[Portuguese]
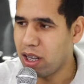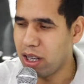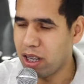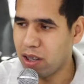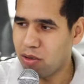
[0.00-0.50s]

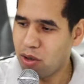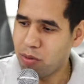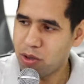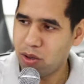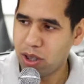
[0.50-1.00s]
É,
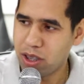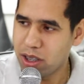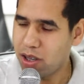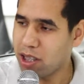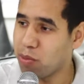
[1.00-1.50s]
como o senhor
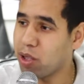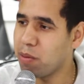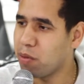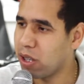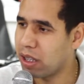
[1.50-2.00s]
disse, acho muito
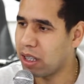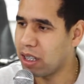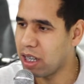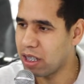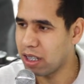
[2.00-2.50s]

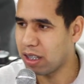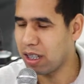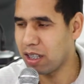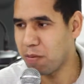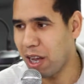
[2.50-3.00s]
importante essa
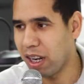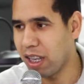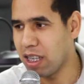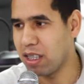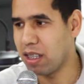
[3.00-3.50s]

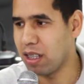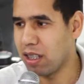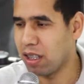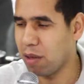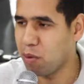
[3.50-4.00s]
transparência,
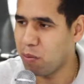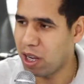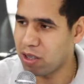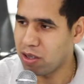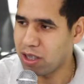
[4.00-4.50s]
que a
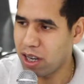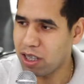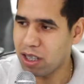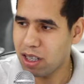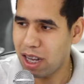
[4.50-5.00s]
população
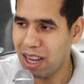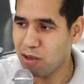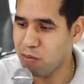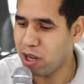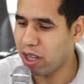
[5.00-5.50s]
esteja
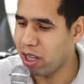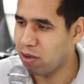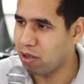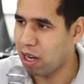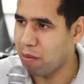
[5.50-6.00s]

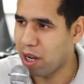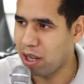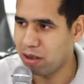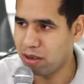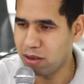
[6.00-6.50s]
acompanhando os
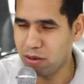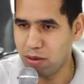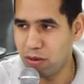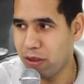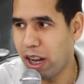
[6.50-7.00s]
trabalhos
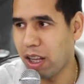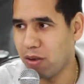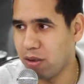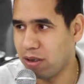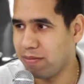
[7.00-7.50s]
do, do
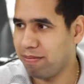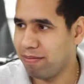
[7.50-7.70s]
vereador.